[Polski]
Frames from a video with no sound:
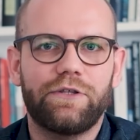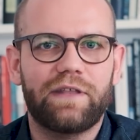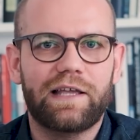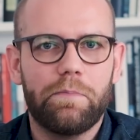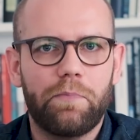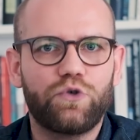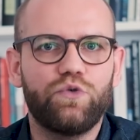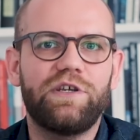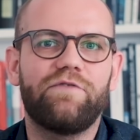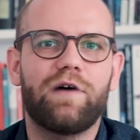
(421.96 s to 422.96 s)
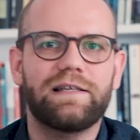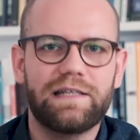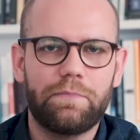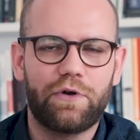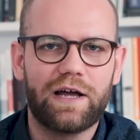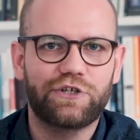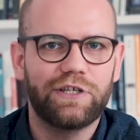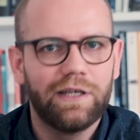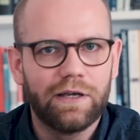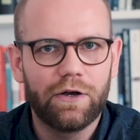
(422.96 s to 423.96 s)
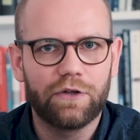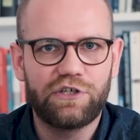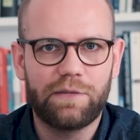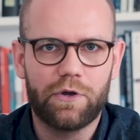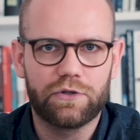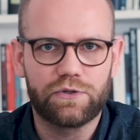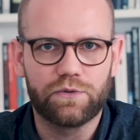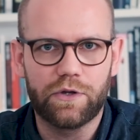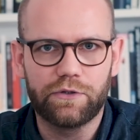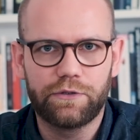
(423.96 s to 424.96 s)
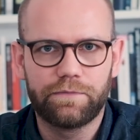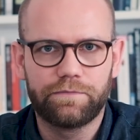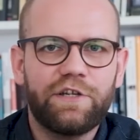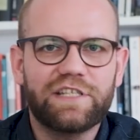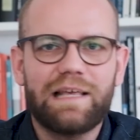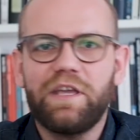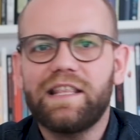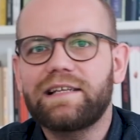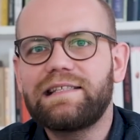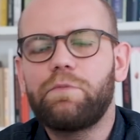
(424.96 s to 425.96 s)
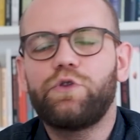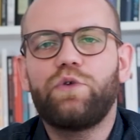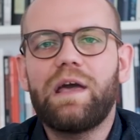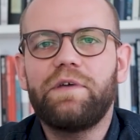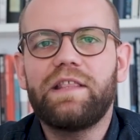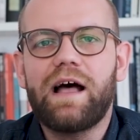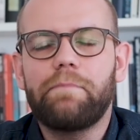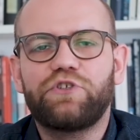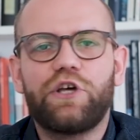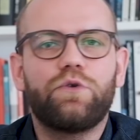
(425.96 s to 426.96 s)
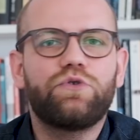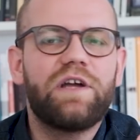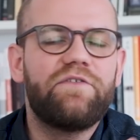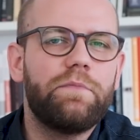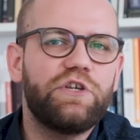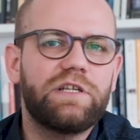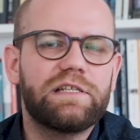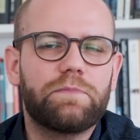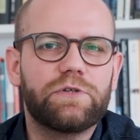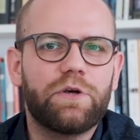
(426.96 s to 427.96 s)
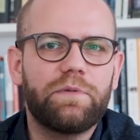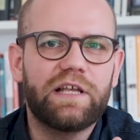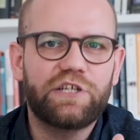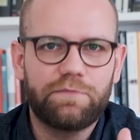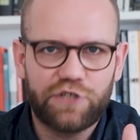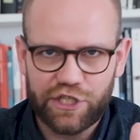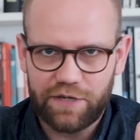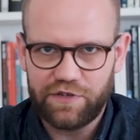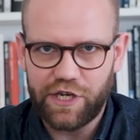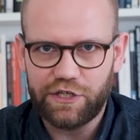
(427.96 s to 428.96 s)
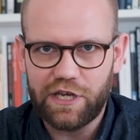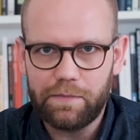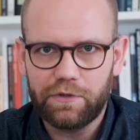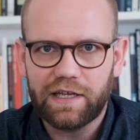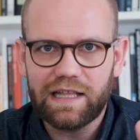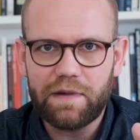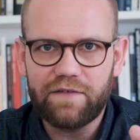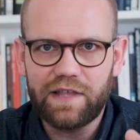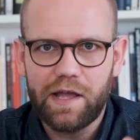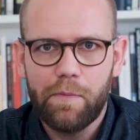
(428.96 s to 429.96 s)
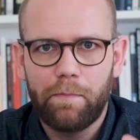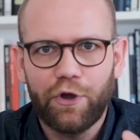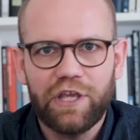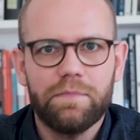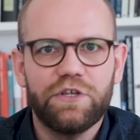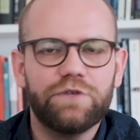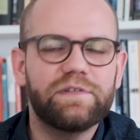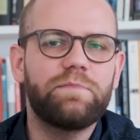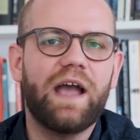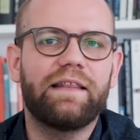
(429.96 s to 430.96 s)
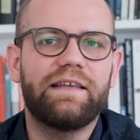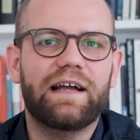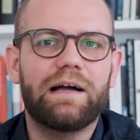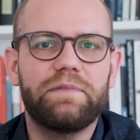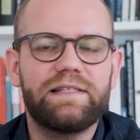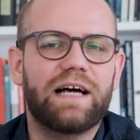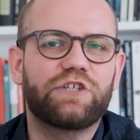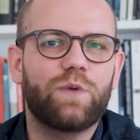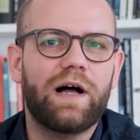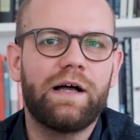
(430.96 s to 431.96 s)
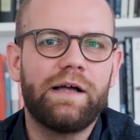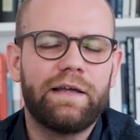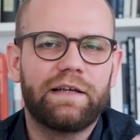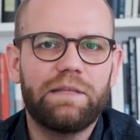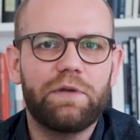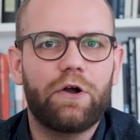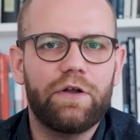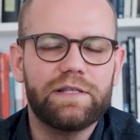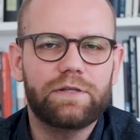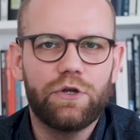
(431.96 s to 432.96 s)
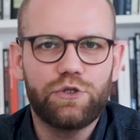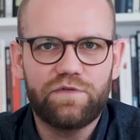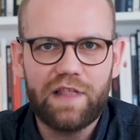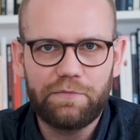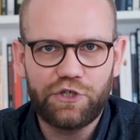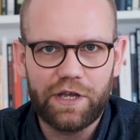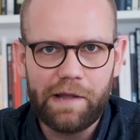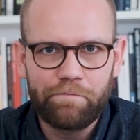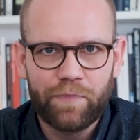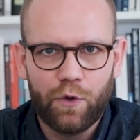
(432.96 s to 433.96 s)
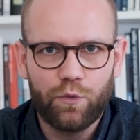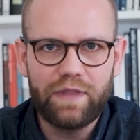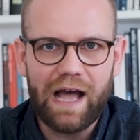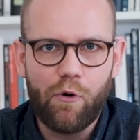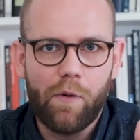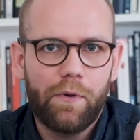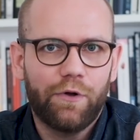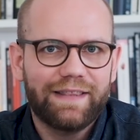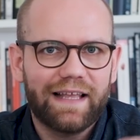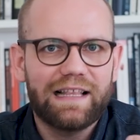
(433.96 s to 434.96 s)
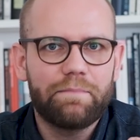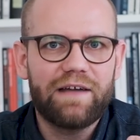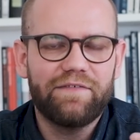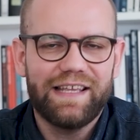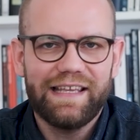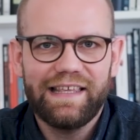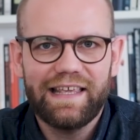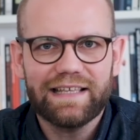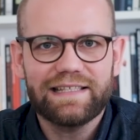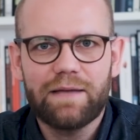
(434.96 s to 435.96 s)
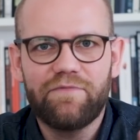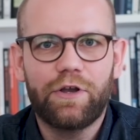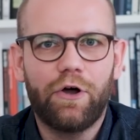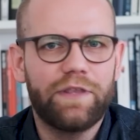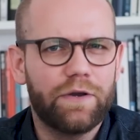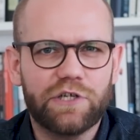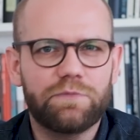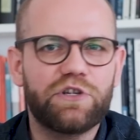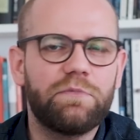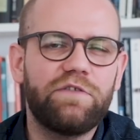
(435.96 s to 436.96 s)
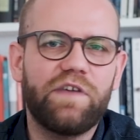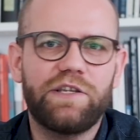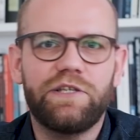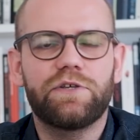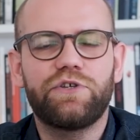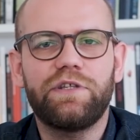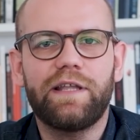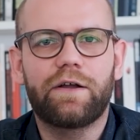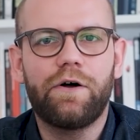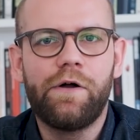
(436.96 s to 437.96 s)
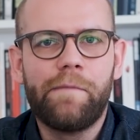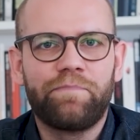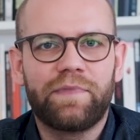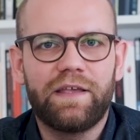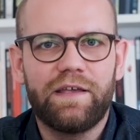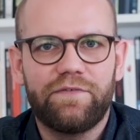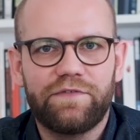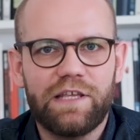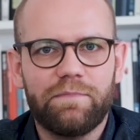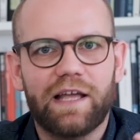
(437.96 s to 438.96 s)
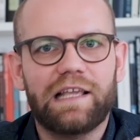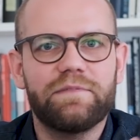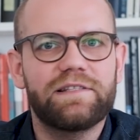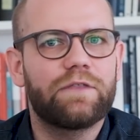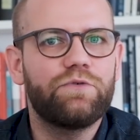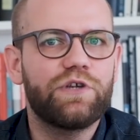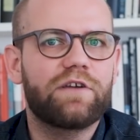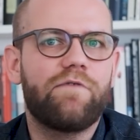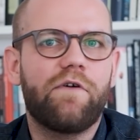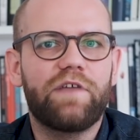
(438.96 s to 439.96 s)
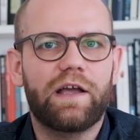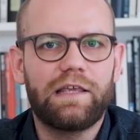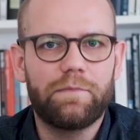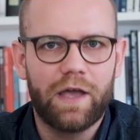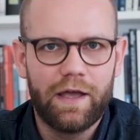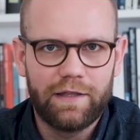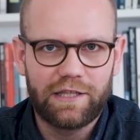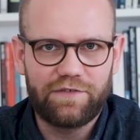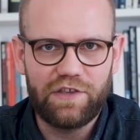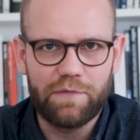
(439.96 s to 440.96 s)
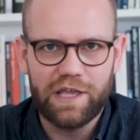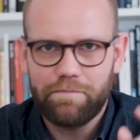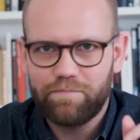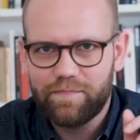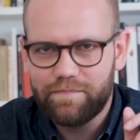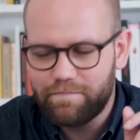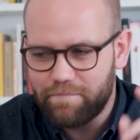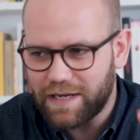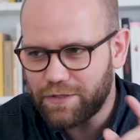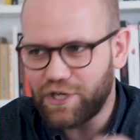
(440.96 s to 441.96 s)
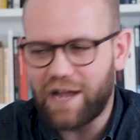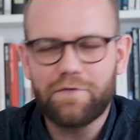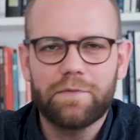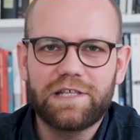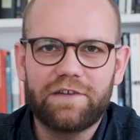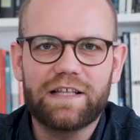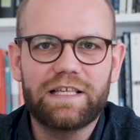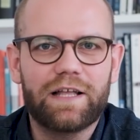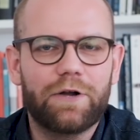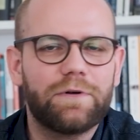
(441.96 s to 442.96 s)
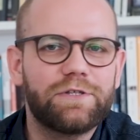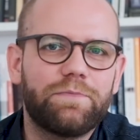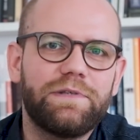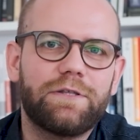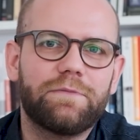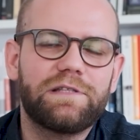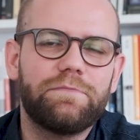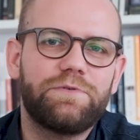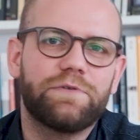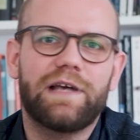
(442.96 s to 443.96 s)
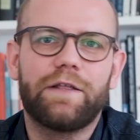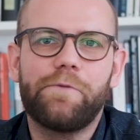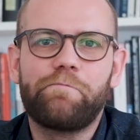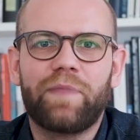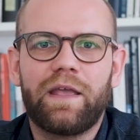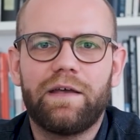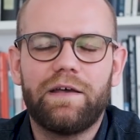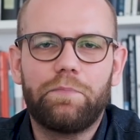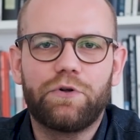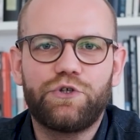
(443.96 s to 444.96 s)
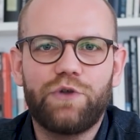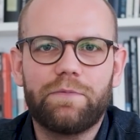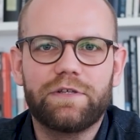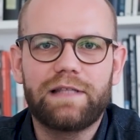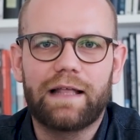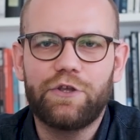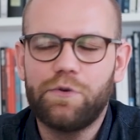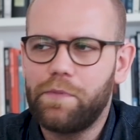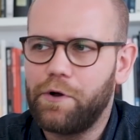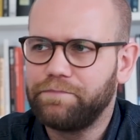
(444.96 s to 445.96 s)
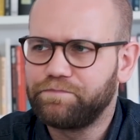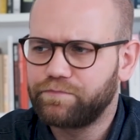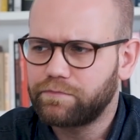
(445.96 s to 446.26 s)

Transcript: to takie poczucie własnej porażki od siebie odsunąć. Czasami jednak sabotujemy na przeróżne wymyślne sposoby nasze przedsięwzięcia, bo tak naprawdę boimy się zmiany, jakaby zaszła, gdyby koniec końców nam się udało, bo tak naprawdę jest nam wygodnie, chociaż możemy twierdzić coś innego, y, w tym takim statusie quo, w jakim tkwimy. I bardzo ciekawą obserwację, taką osobistą z tym związaną, y, poczyniłem ostatnio, bo